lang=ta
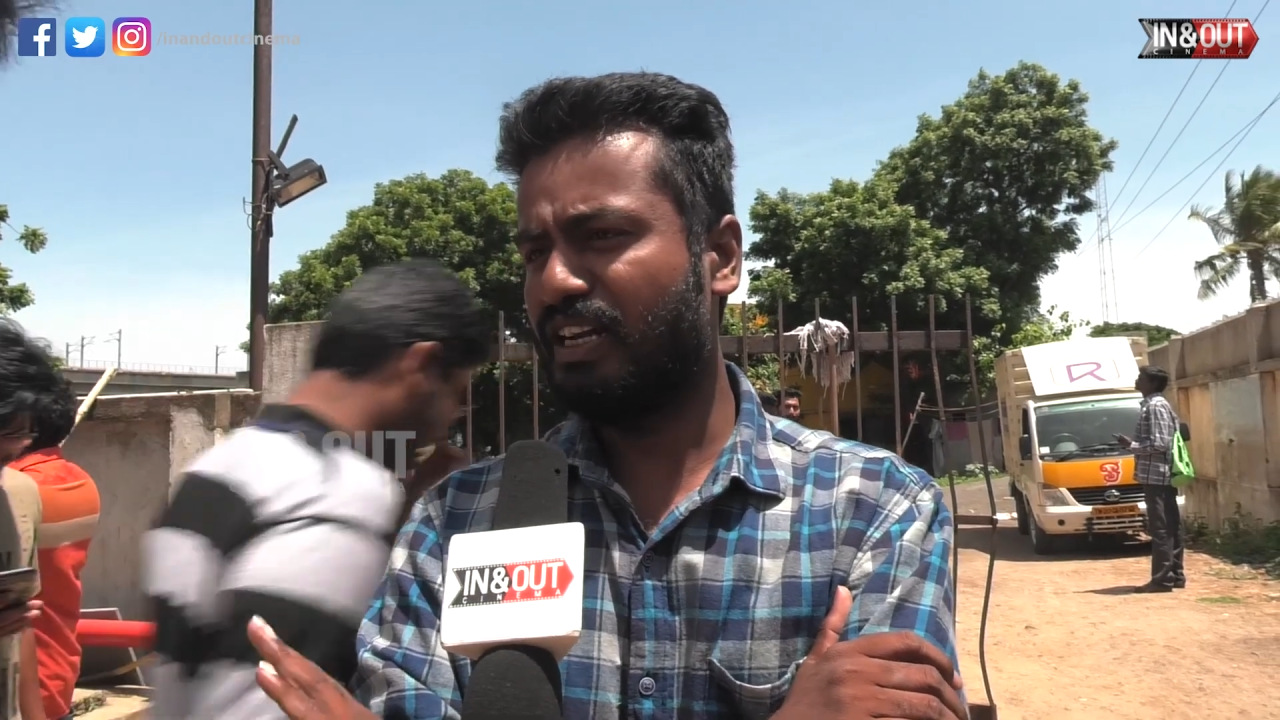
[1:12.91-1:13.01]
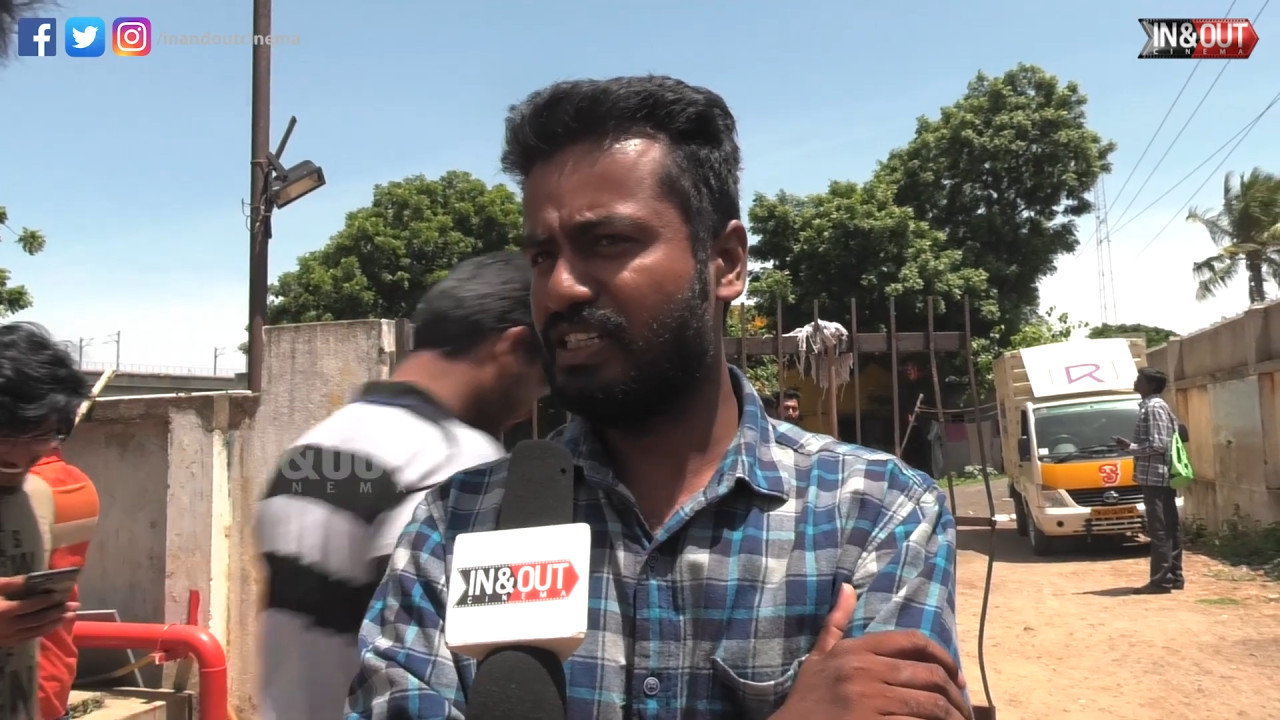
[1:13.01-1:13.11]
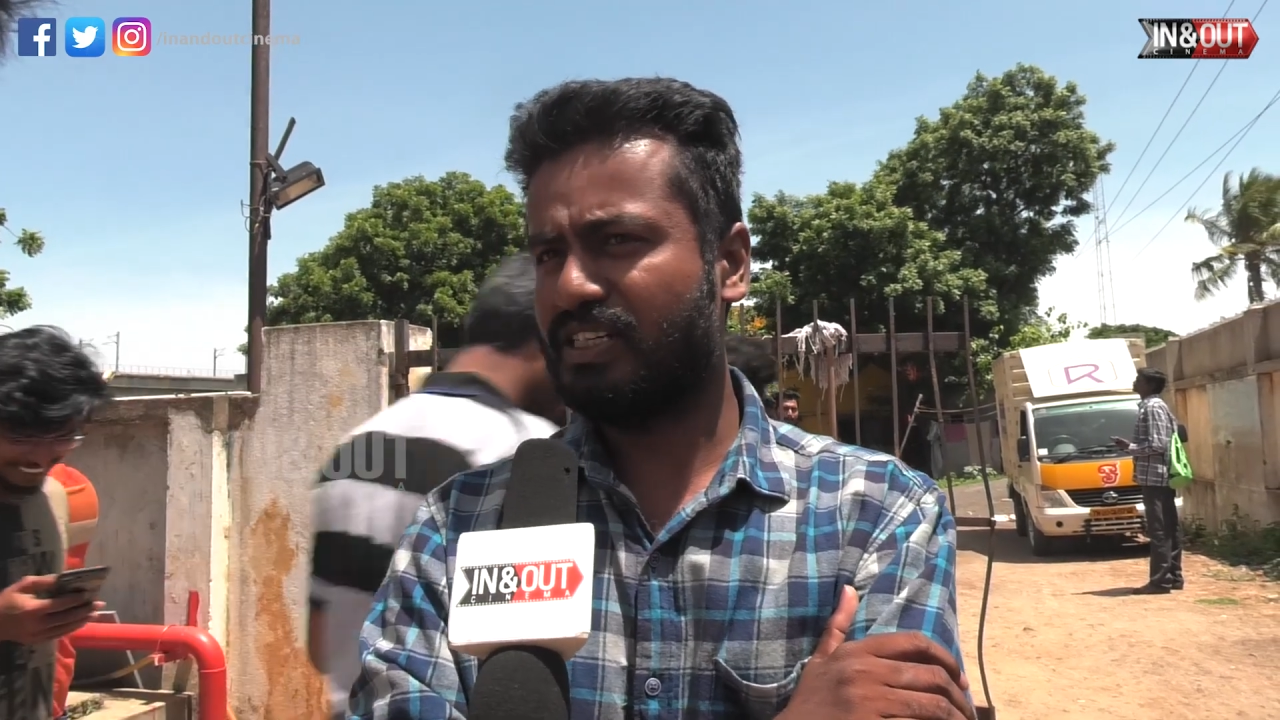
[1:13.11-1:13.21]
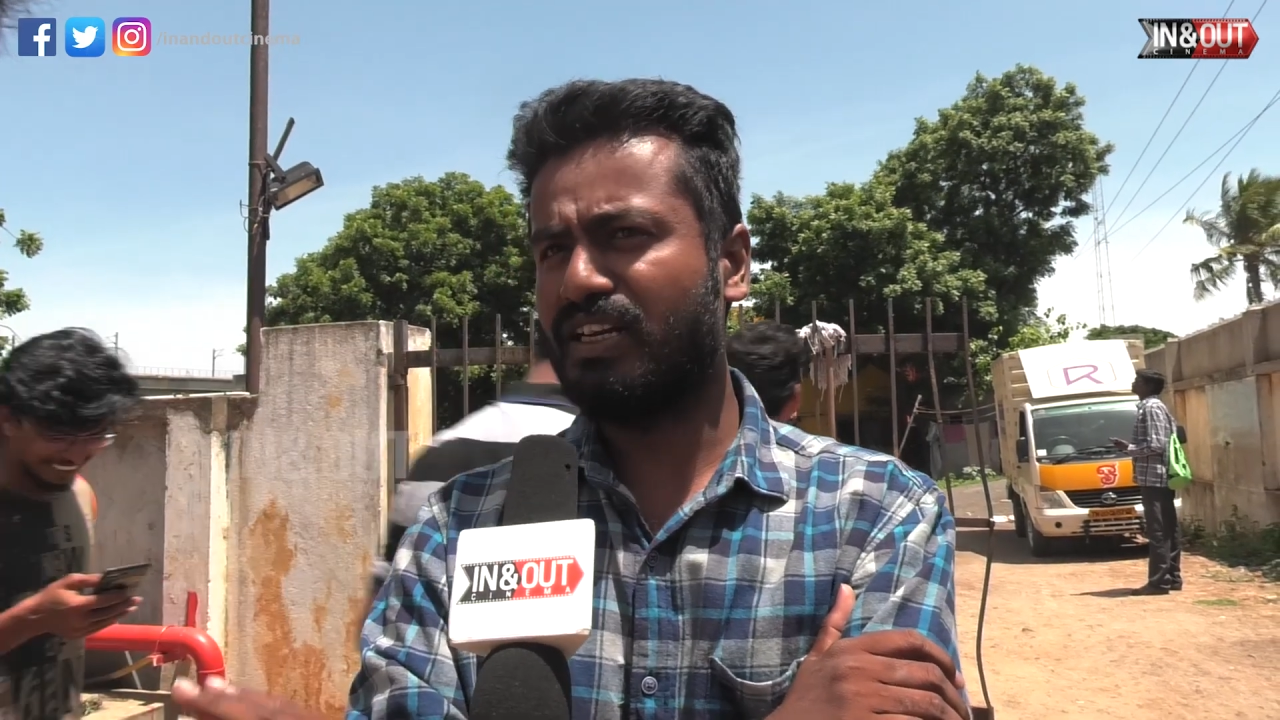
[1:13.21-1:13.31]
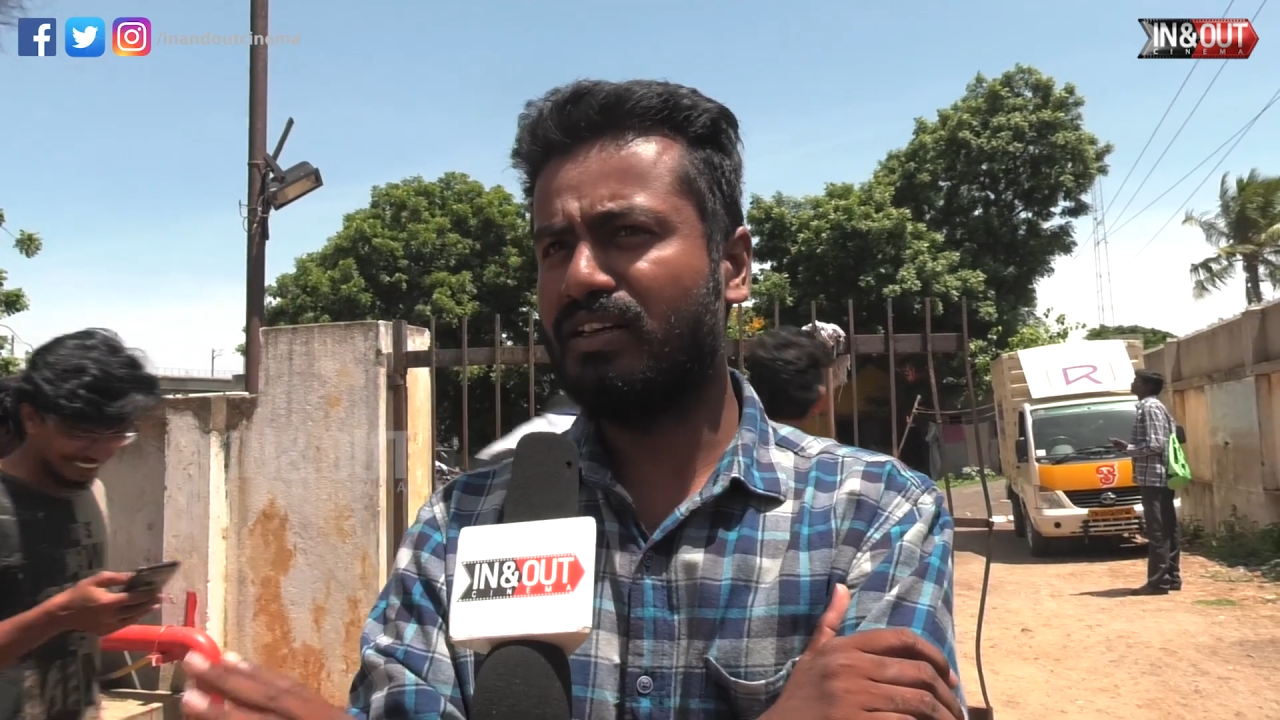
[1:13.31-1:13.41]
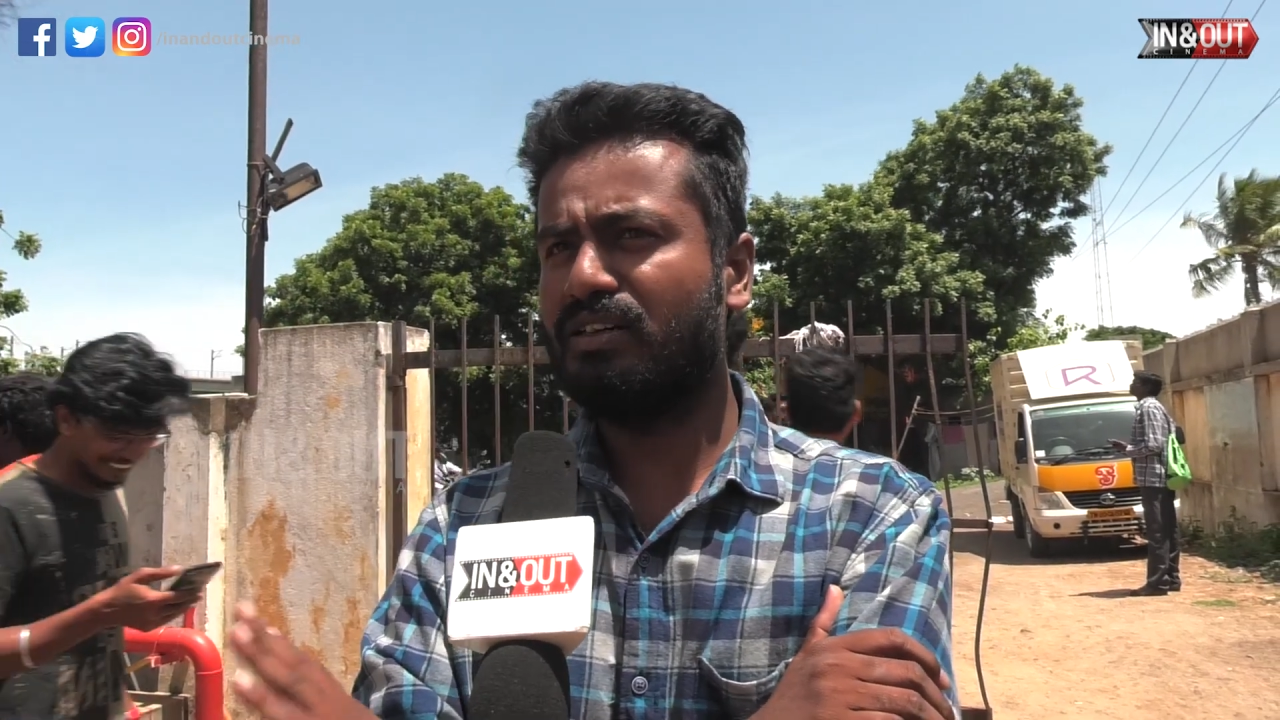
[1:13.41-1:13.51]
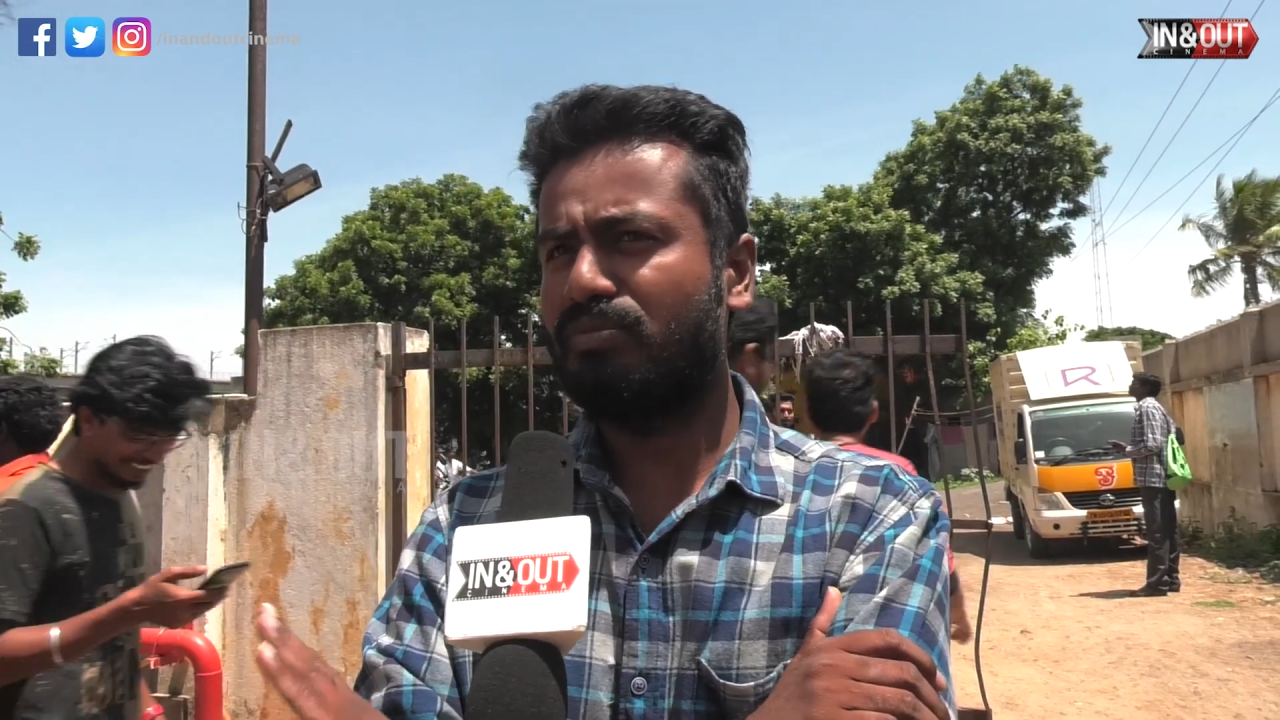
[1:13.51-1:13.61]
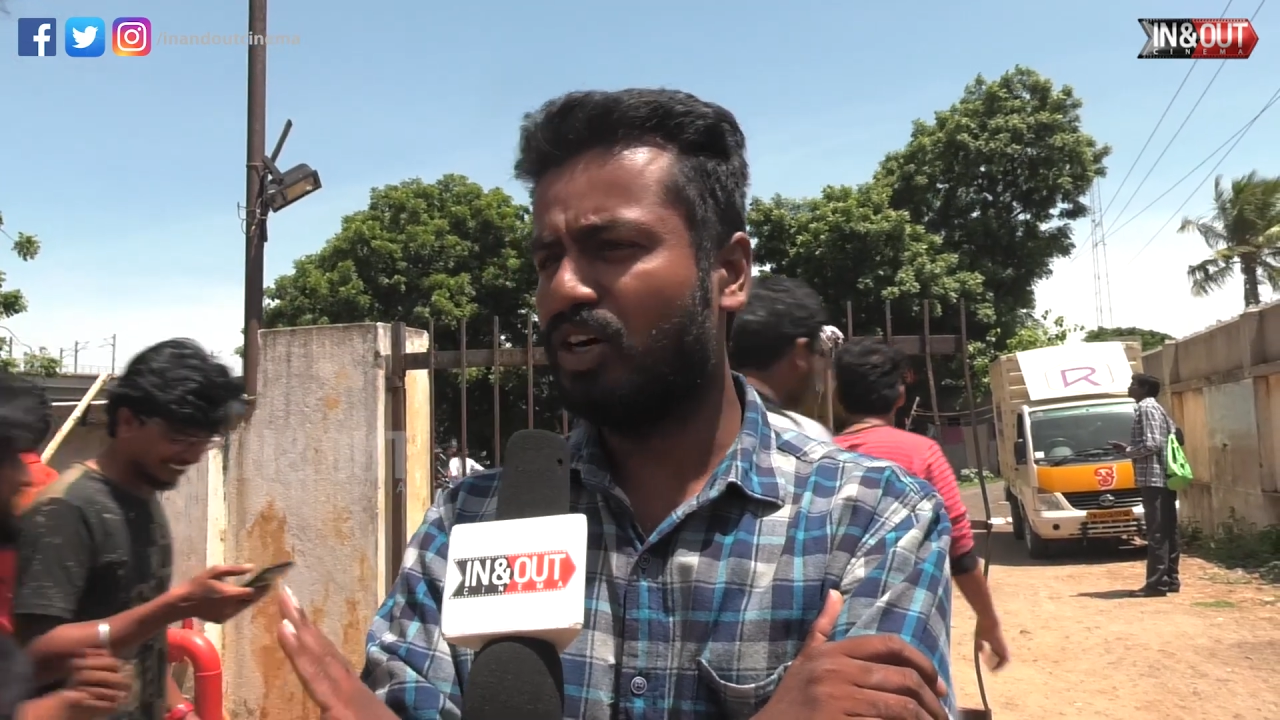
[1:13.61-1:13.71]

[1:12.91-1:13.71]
ஆனால் ஹிஸ்டாலிக்கல்